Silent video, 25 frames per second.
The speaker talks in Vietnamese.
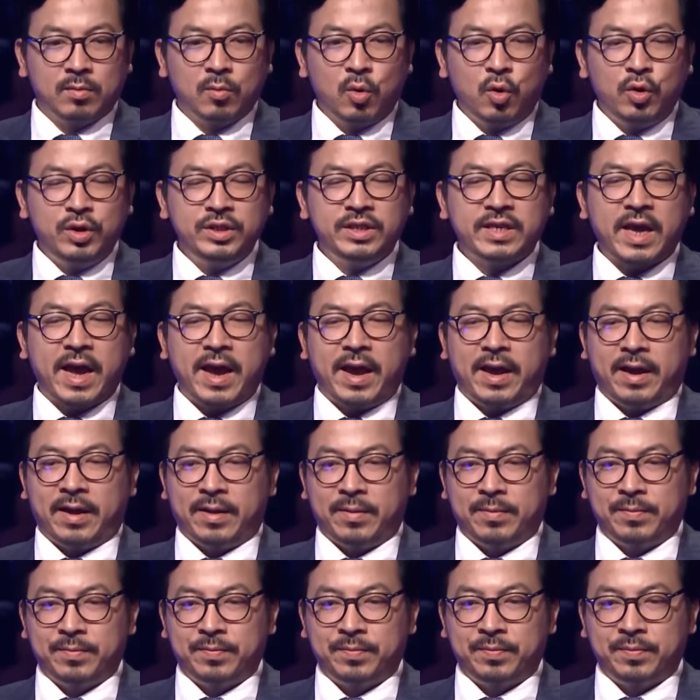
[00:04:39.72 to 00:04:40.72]
búi rẻ
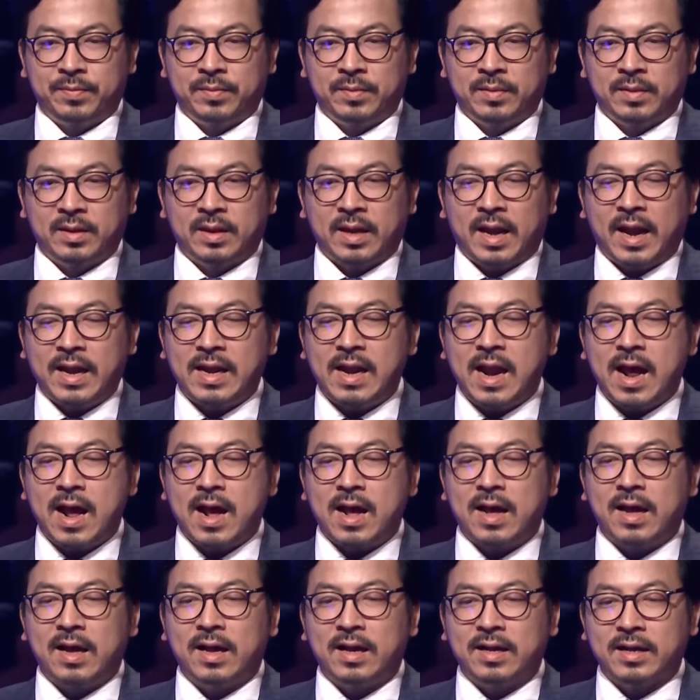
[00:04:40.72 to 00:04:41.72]
hay
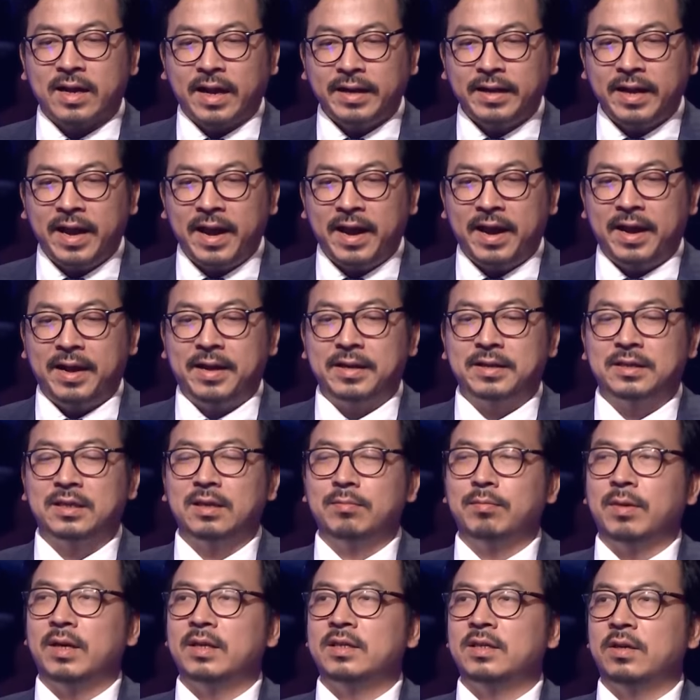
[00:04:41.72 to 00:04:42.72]
là canh hẹ
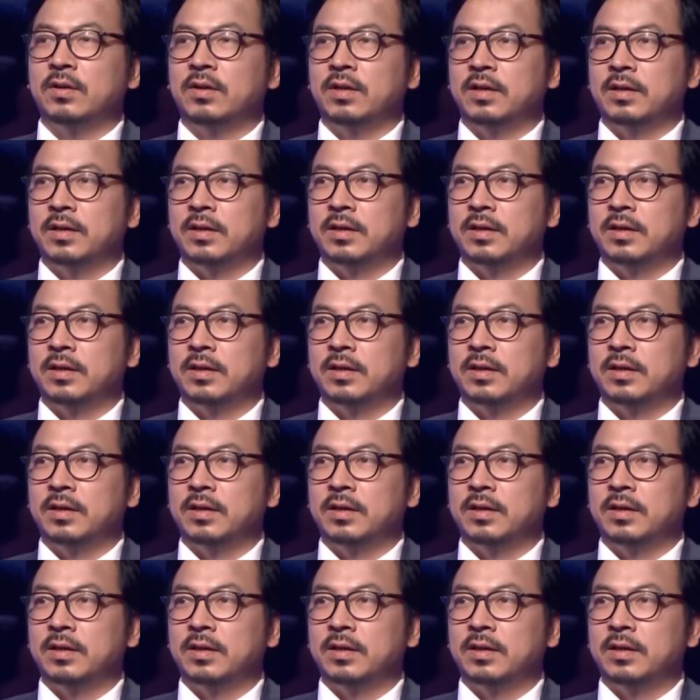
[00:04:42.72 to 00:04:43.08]
xin mời chị